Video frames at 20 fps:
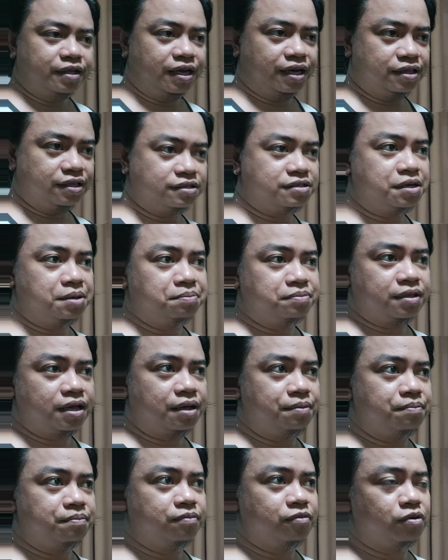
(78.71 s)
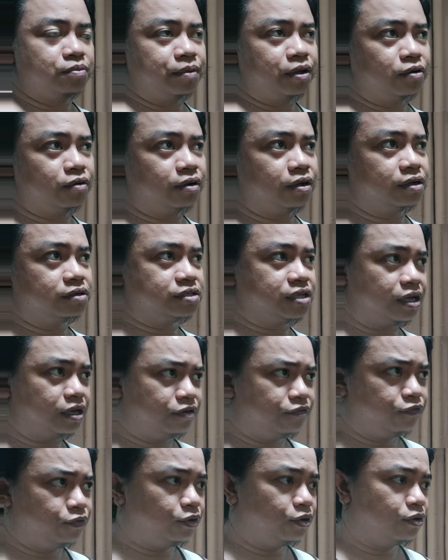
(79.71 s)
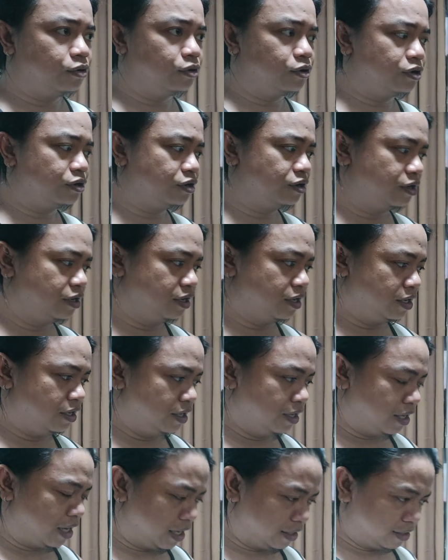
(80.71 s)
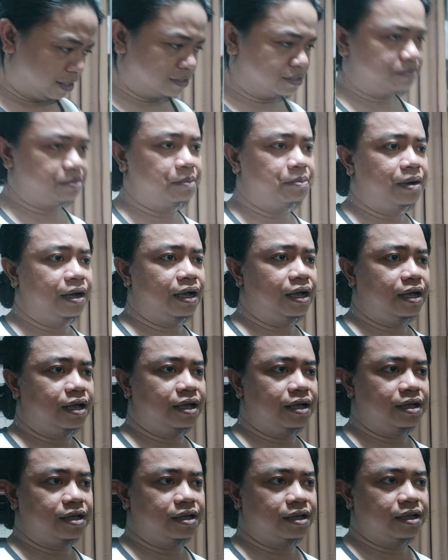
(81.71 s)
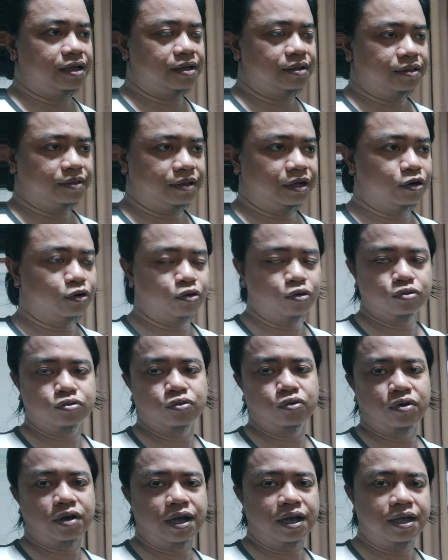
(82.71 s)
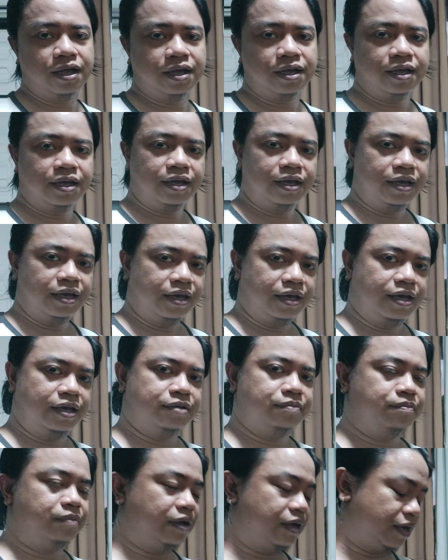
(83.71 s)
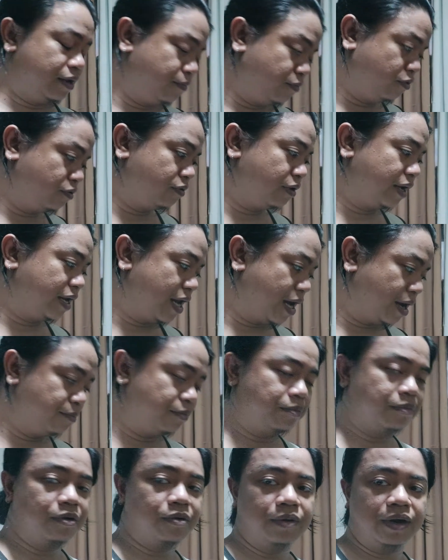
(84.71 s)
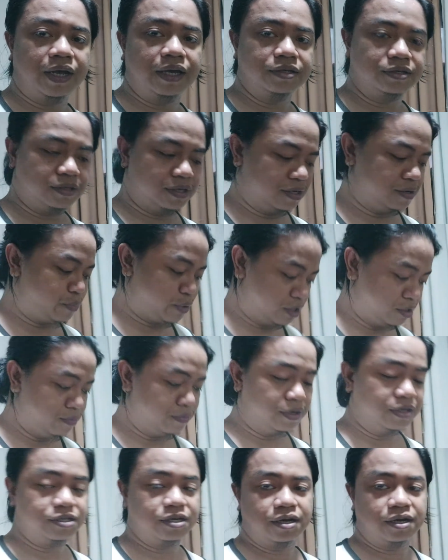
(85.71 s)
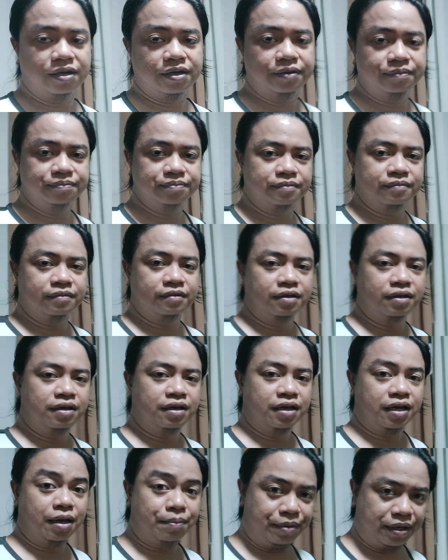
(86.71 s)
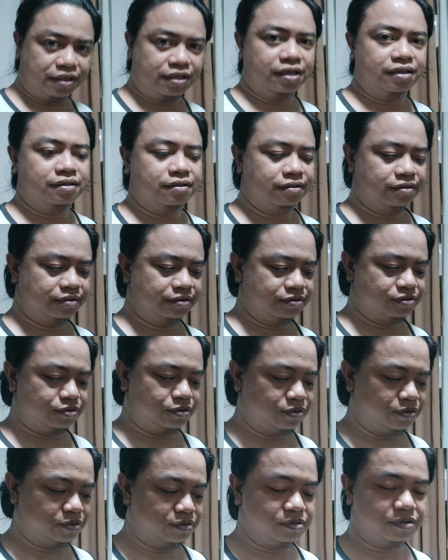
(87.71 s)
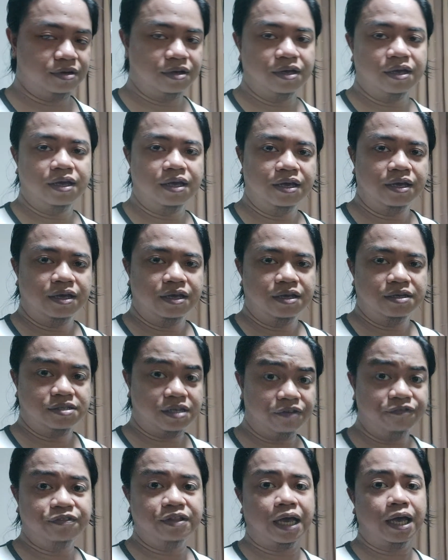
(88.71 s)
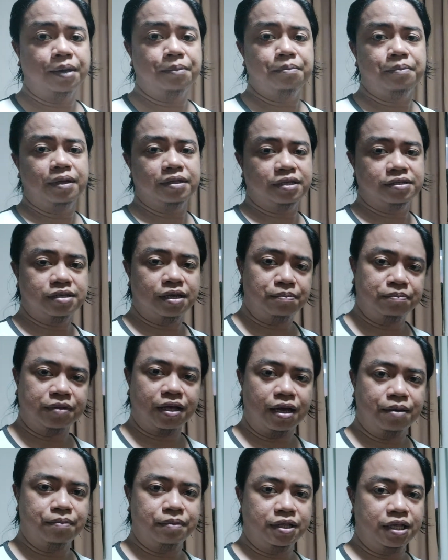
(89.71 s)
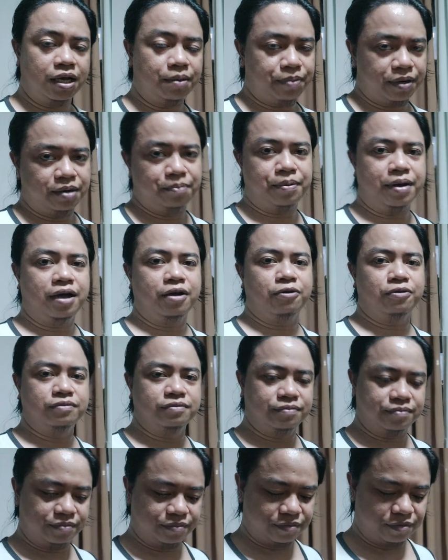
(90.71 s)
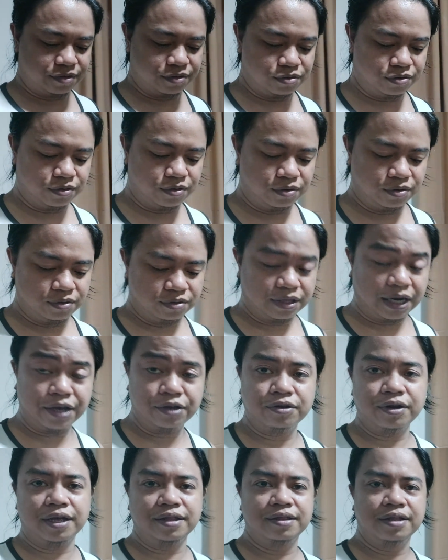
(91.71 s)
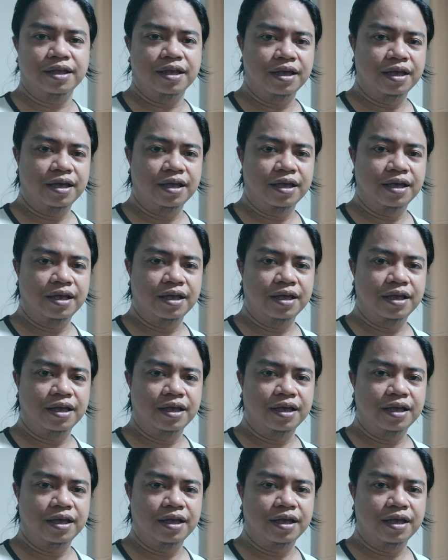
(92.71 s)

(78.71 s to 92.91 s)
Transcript: And at the same time, kung meron kang second floor or kahit nasa baba, nagluluto ka, and alam mong kailangan mo magwalis, eh, pwede mo na siyang gamitin. So, save time, at the same time, hindi ka pa napagod. So, try nyo rin.